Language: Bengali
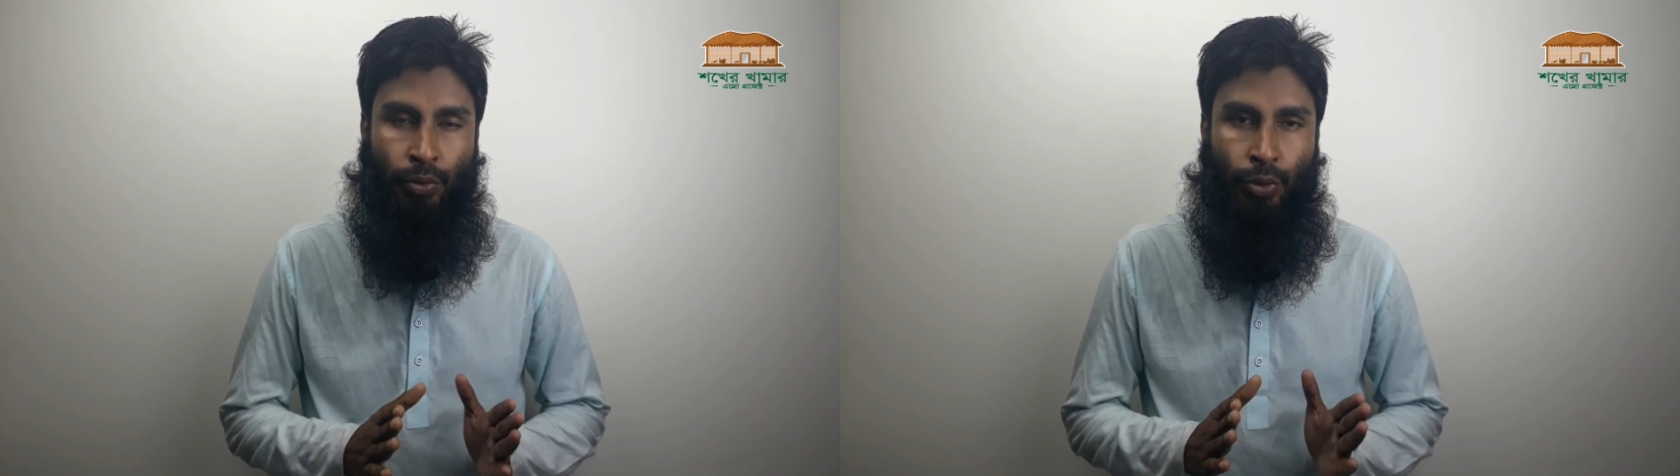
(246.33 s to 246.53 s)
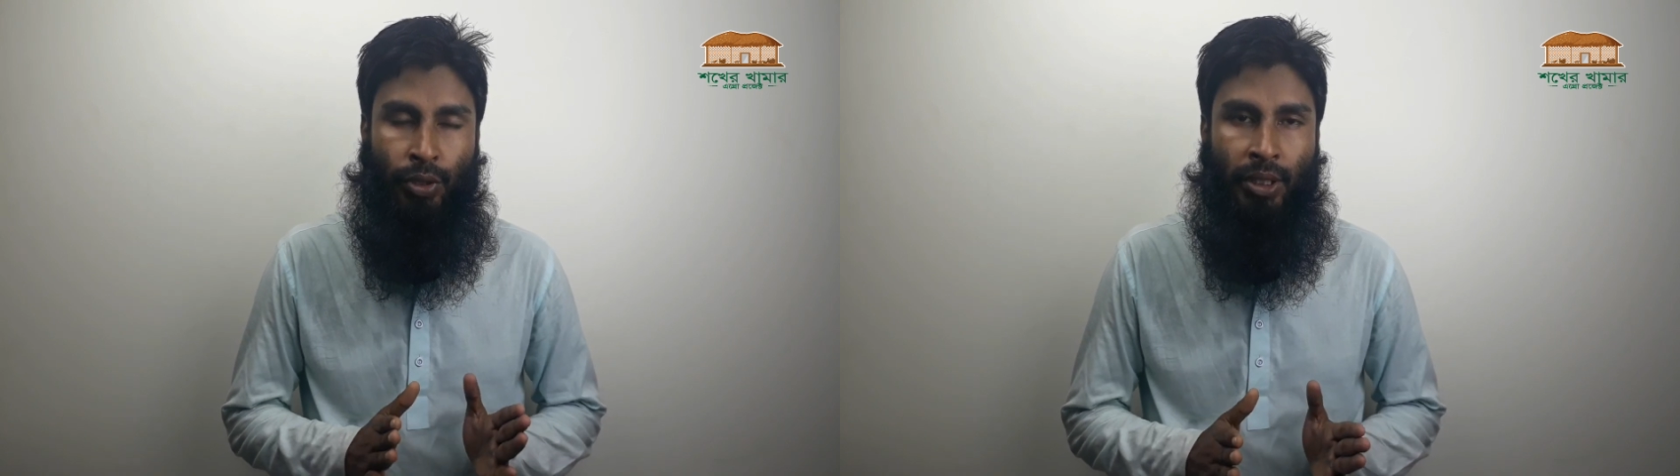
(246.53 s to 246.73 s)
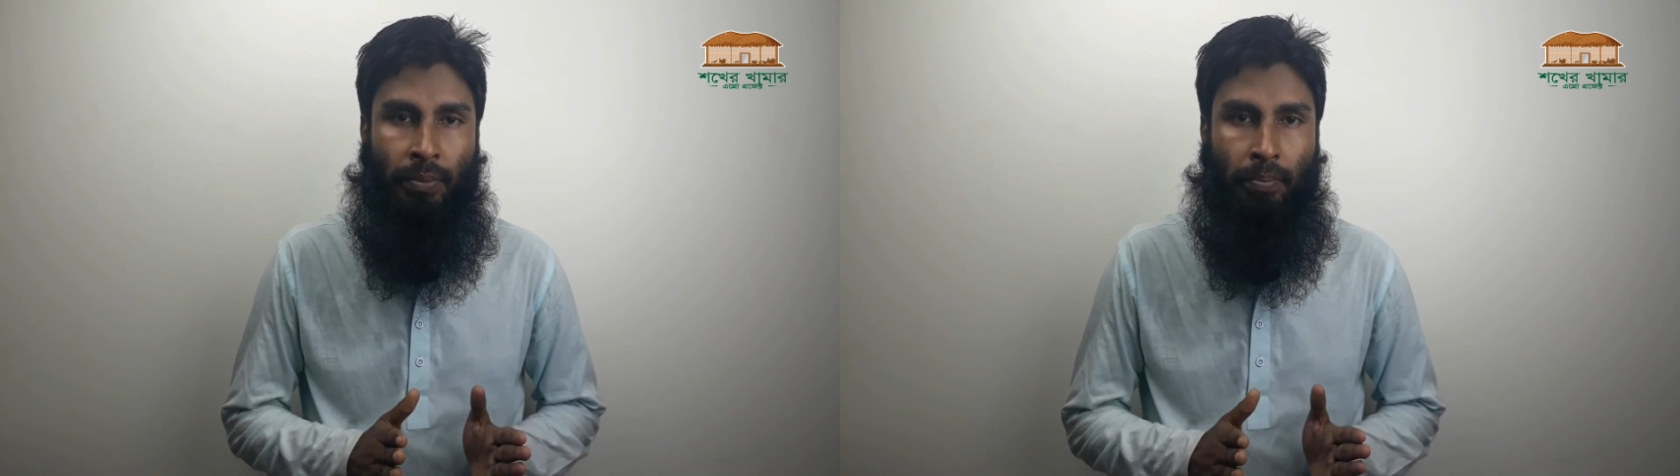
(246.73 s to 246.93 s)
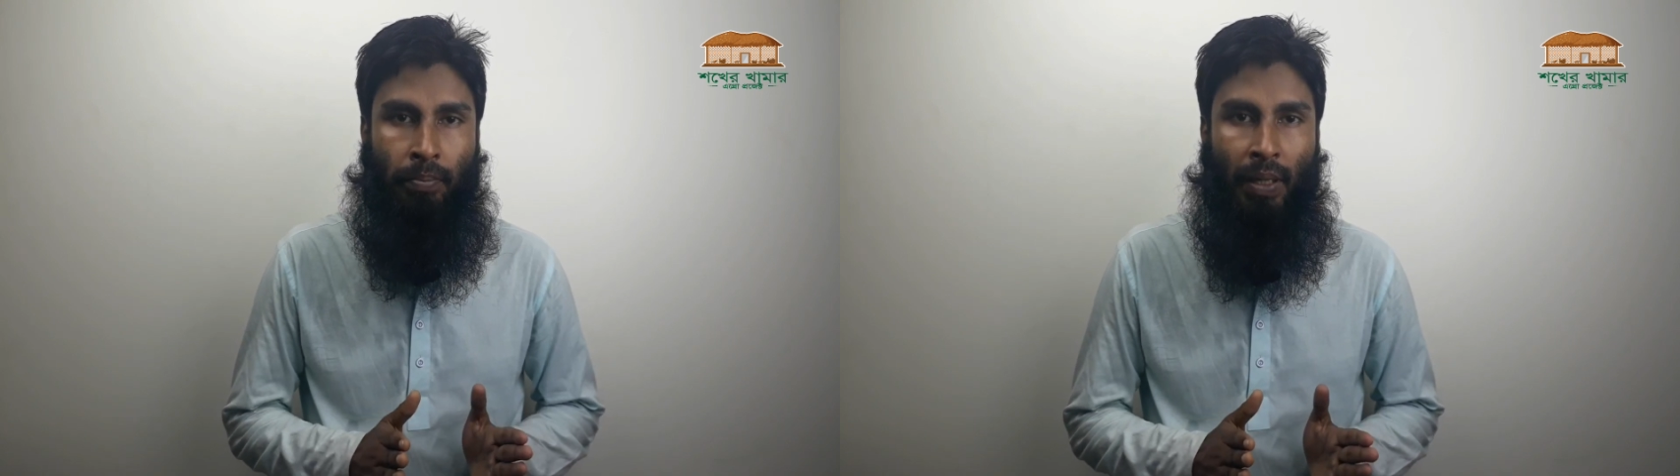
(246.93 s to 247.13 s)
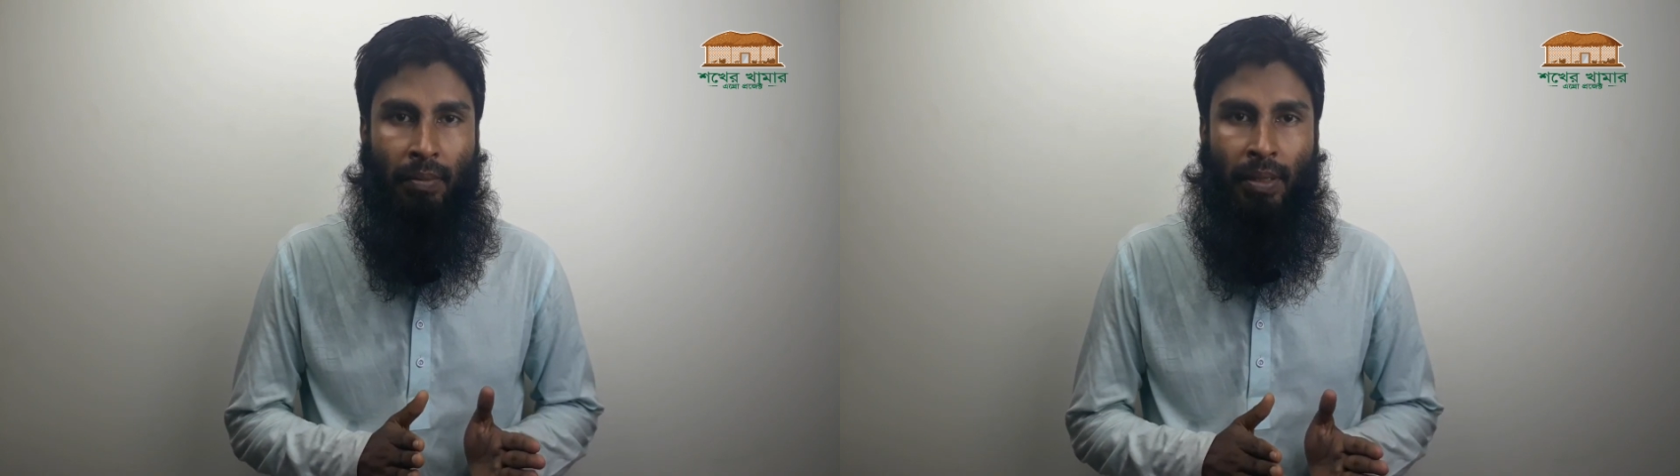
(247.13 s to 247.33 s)
যদি
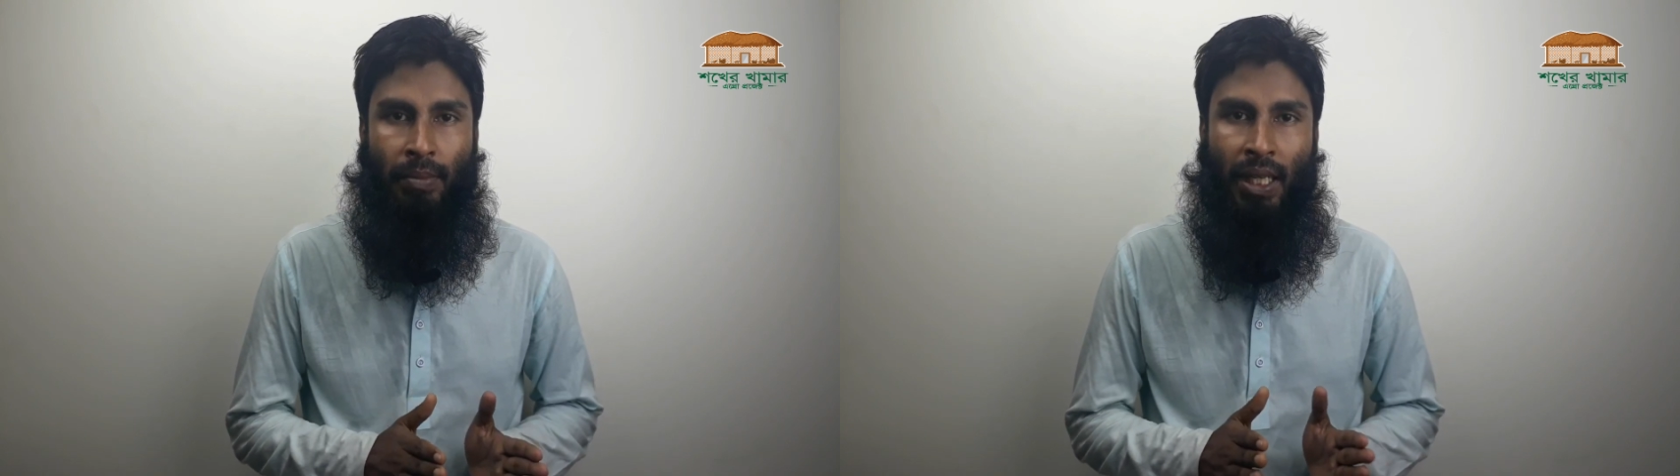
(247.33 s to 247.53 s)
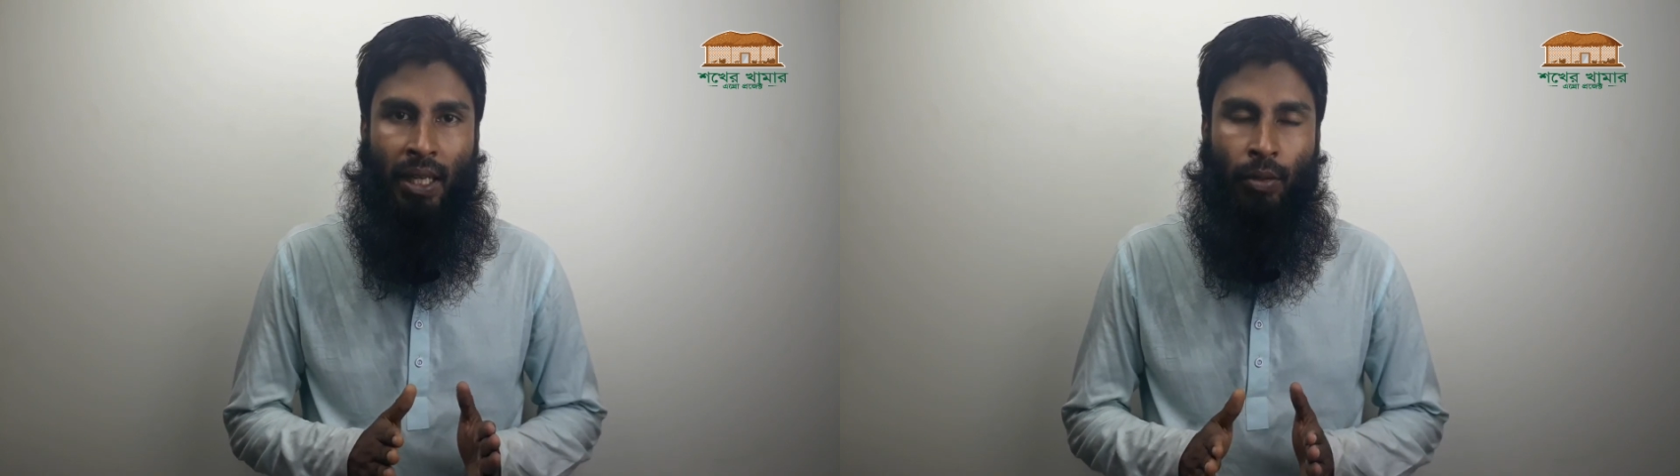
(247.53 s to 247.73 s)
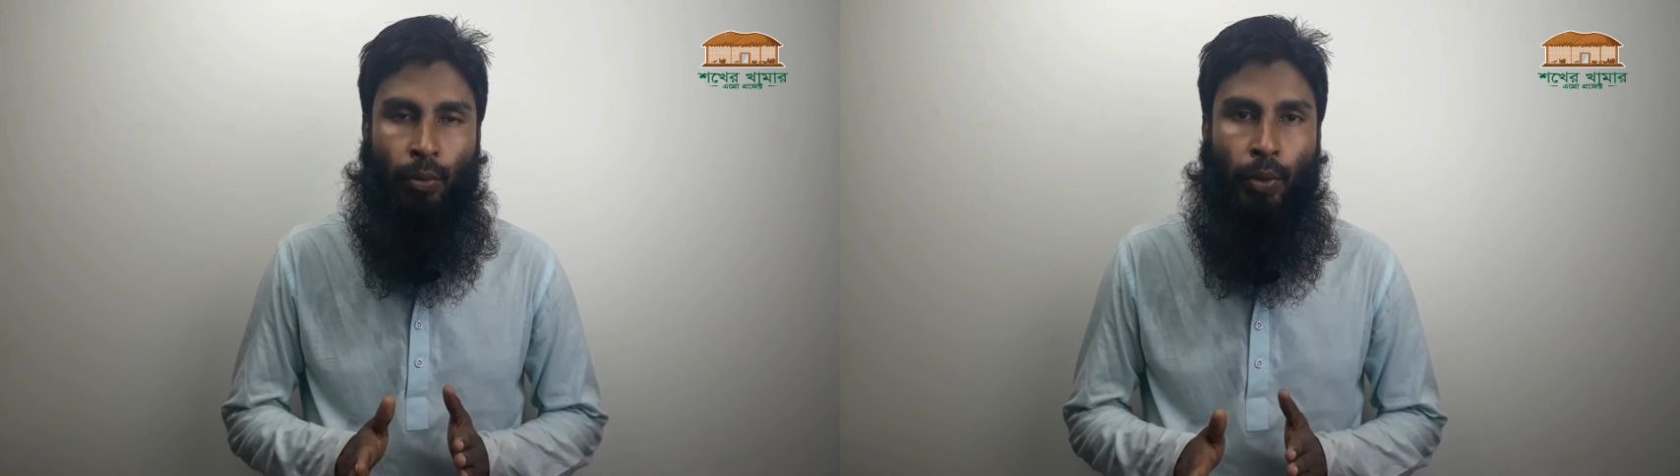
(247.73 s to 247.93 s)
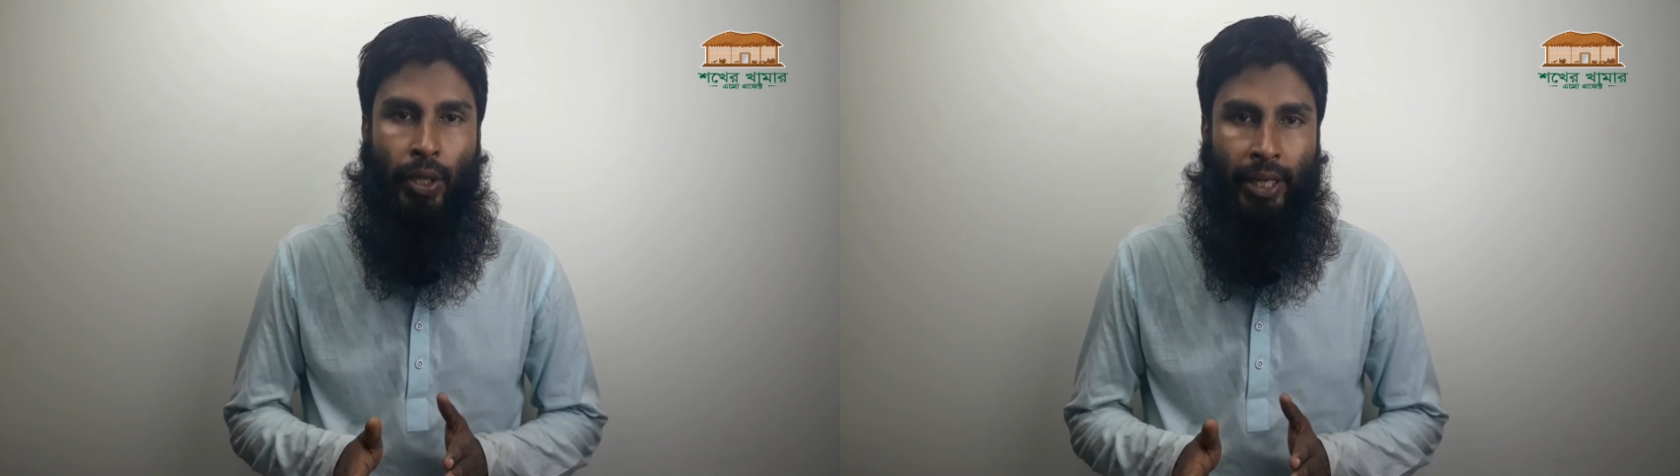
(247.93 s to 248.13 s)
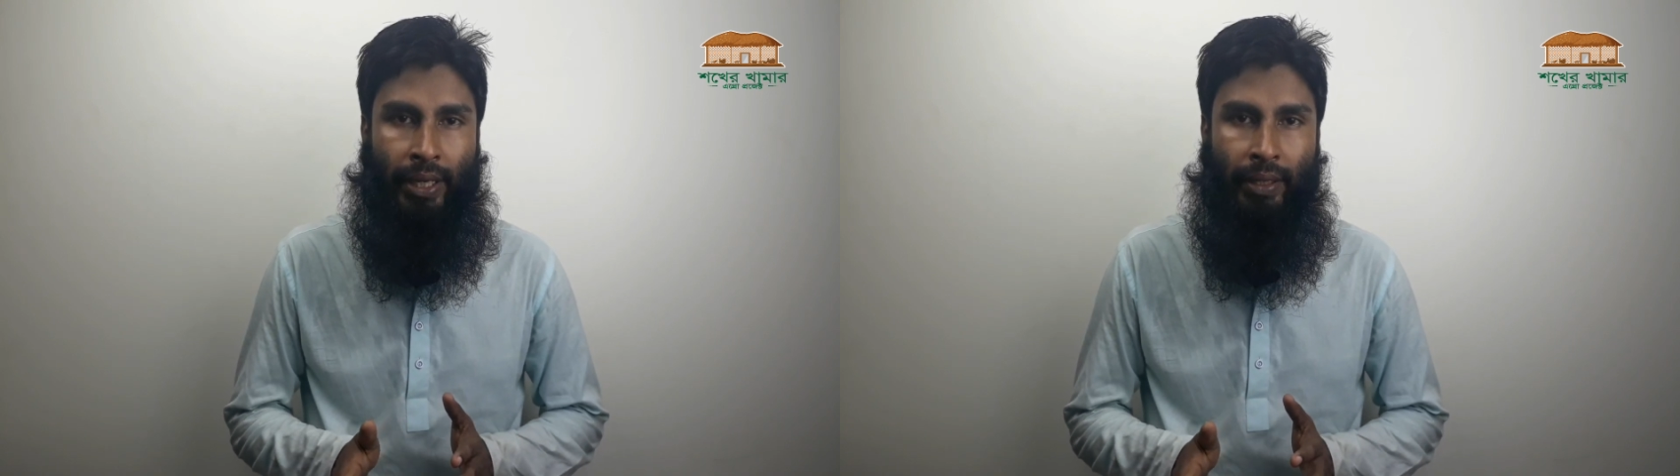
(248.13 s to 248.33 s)
বাবা মা
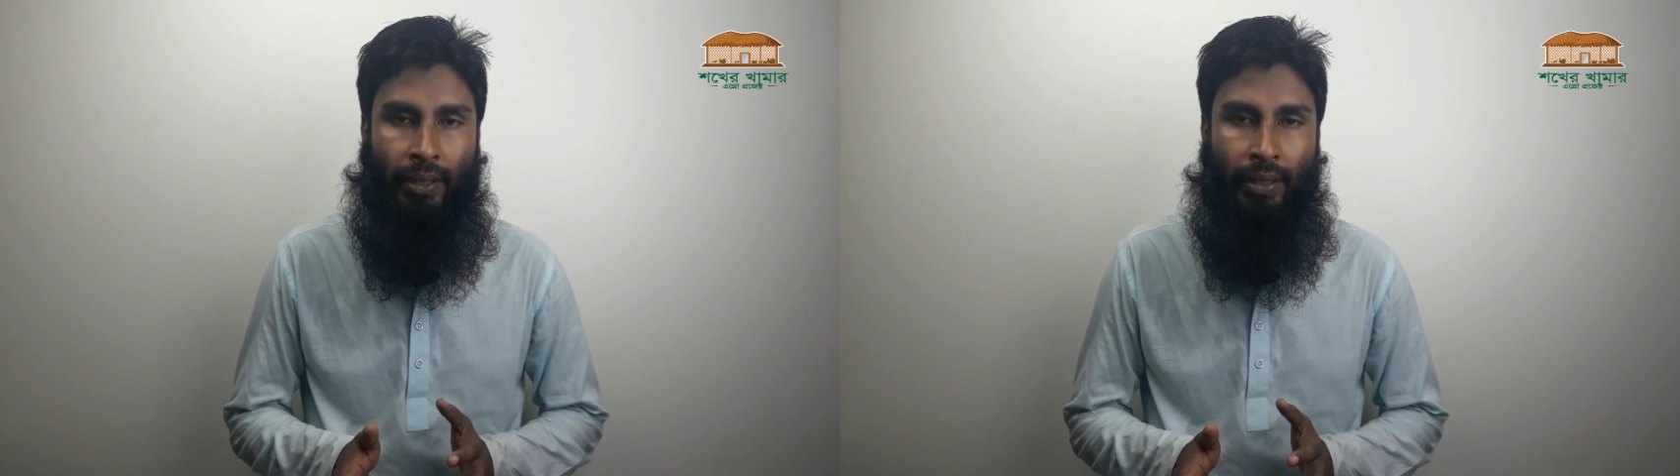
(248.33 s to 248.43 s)
উভয়ের